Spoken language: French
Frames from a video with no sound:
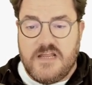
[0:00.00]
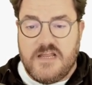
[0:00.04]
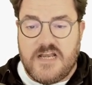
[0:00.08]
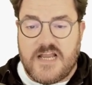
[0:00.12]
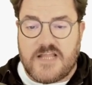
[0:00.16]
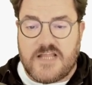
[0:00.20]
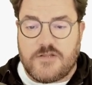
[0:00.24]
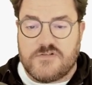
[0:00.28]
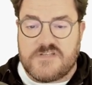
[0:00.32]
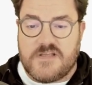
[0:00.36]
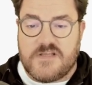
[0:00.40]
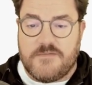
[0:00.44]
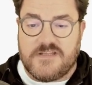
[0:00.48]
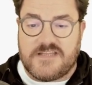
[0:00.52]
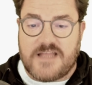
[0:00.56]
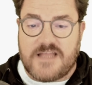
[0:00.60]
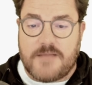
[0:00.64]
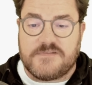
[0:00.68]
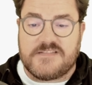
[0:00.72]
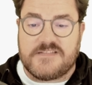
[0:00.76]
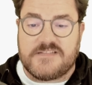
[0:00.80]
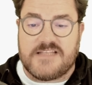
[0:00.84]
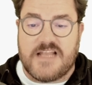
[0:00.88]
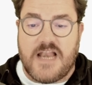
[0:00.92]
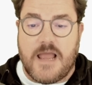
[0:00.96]
Et la deuxième
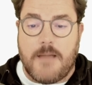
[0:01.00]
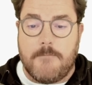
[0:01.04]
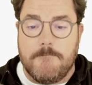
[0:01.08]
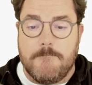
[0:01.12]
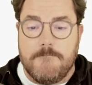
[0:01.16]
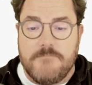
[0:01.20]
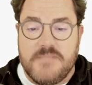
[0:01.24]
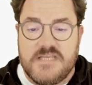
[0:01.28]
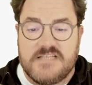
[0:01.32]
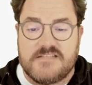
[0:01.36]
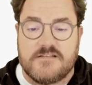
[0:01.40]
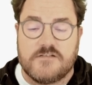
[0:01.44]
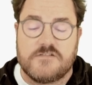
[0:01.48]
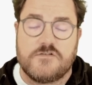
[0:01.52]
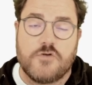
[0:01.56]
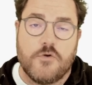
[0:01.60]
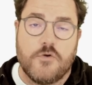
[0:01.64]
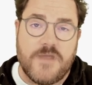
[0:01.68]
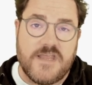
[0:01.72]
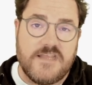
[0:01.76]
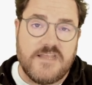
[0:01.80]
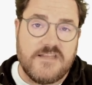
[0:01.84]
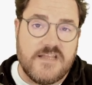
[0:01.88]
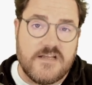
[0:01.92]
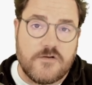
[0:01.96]
étape, c'est la mise en
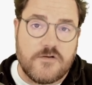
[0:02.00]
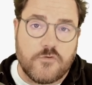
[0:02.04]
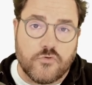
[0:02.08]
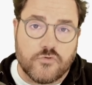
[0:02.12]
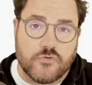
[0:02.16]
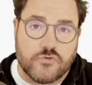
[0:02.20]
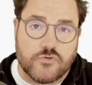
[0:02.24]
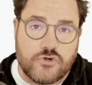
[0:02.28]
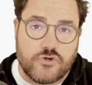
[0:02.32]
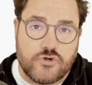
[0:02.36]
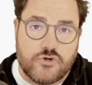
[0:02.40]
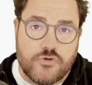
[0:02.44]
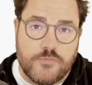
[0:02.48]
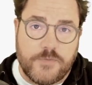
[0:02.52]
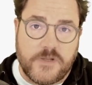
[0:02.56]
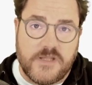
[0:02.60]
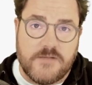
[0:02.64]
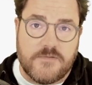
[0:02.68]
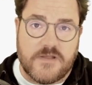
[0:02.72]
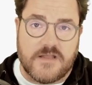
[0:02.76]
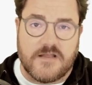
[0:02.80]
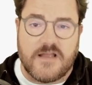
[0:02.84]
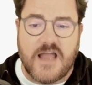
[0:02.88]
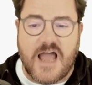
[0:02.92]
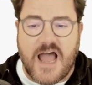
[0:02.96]
sommeil des comptes
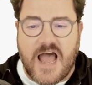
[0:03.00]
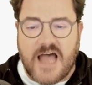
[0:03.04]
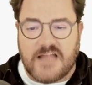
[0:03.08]
supprimés.